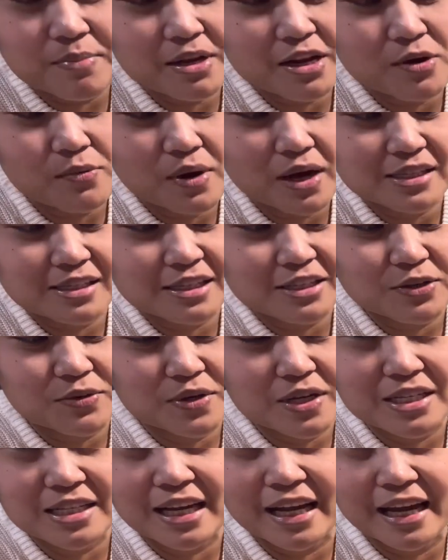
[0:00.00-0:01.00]
Binawasan ko
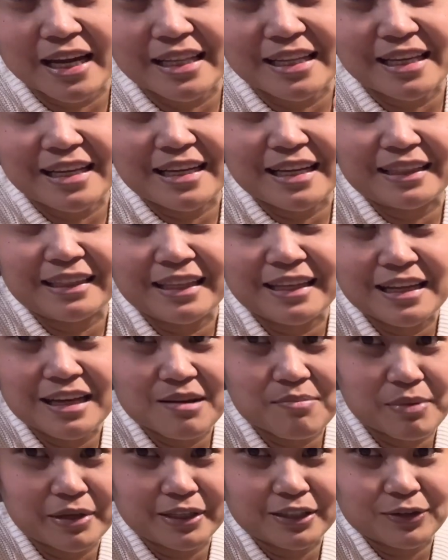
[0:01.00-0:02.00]
na siya kanina,
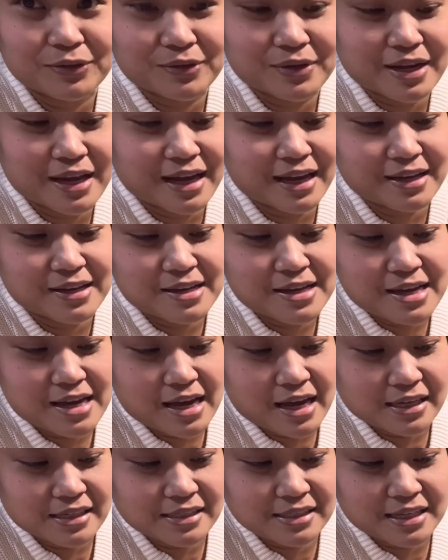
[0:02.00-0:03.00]
tinikman ko na.
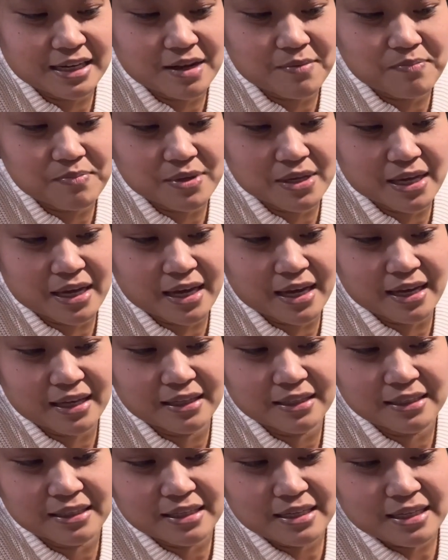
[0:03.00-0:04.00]
Ang sarap
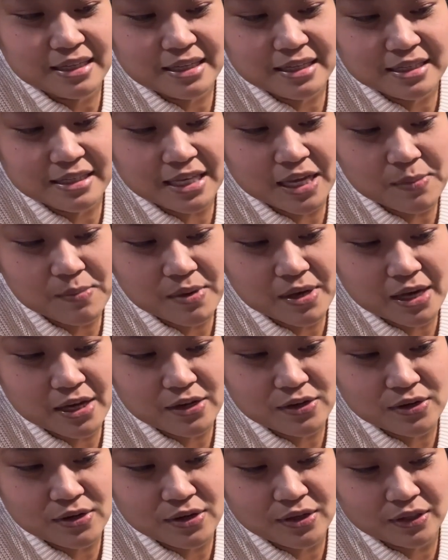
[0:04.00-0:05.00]
niya. Sabi,
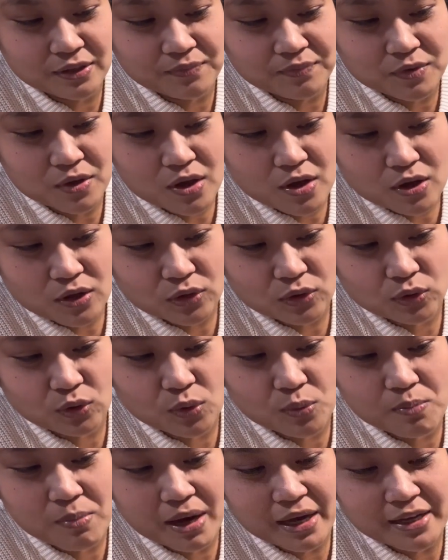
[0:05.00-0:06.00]
ano,
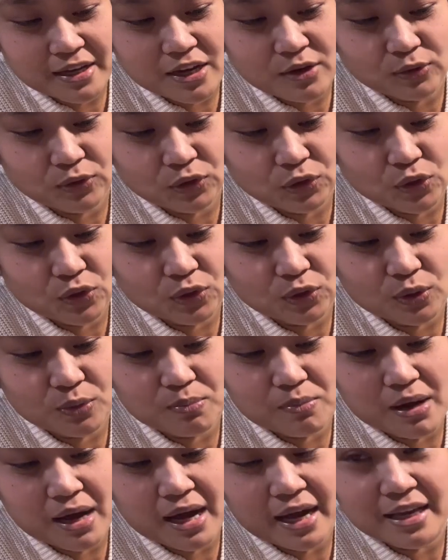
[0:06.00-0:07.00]
tuba daw to,
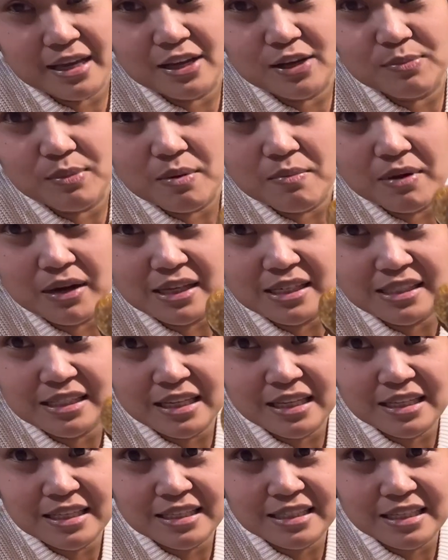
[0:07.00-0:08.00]
tuba. Ayan, may mga
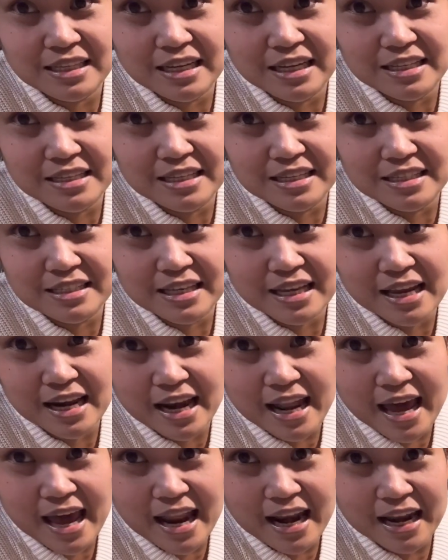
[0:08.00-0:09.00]
sili-sili dyan sa
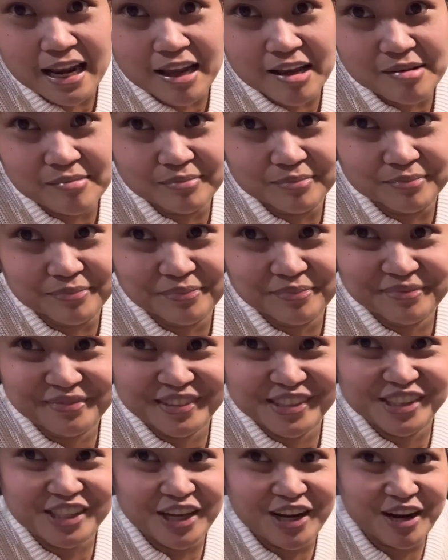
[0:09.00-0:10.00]
ilalim.
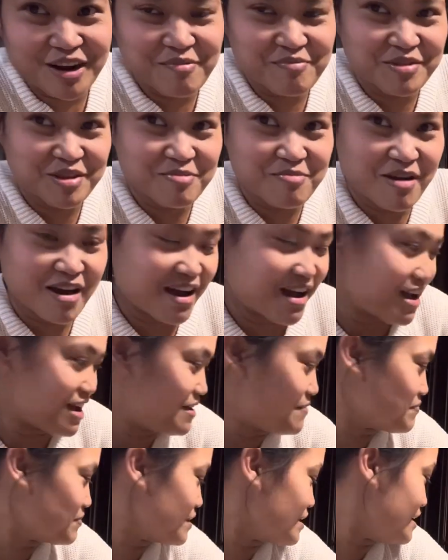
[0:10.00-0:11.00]
Mmm, sarap, diba?
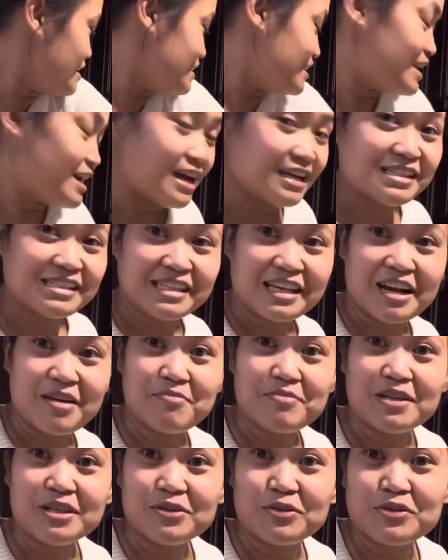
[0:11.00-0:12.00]
ba? Ang
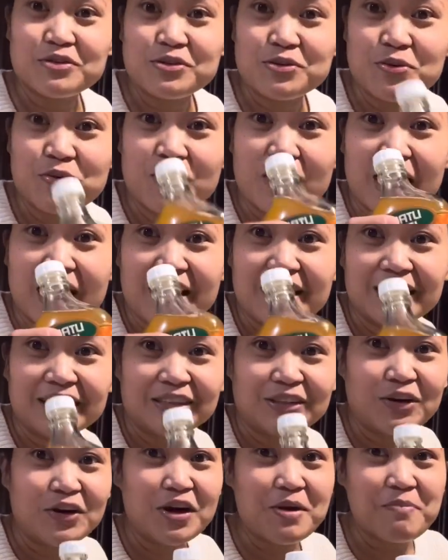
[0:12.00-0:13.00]
sarap nitong suka na
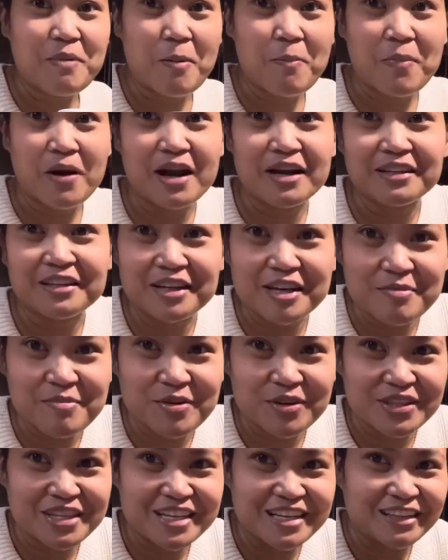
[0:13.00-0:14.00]
to. ipa Ipapartner
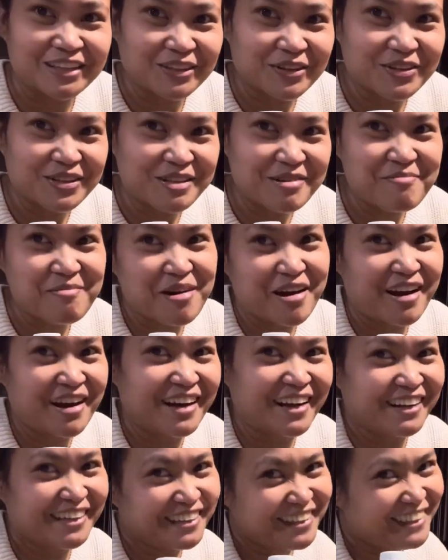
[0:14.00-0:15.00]
mo dito, di
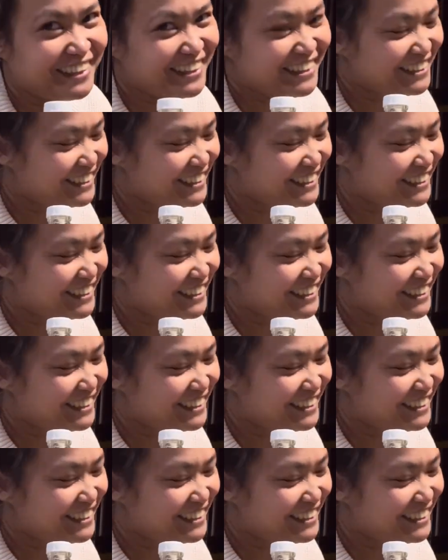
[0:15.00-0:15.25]
ba?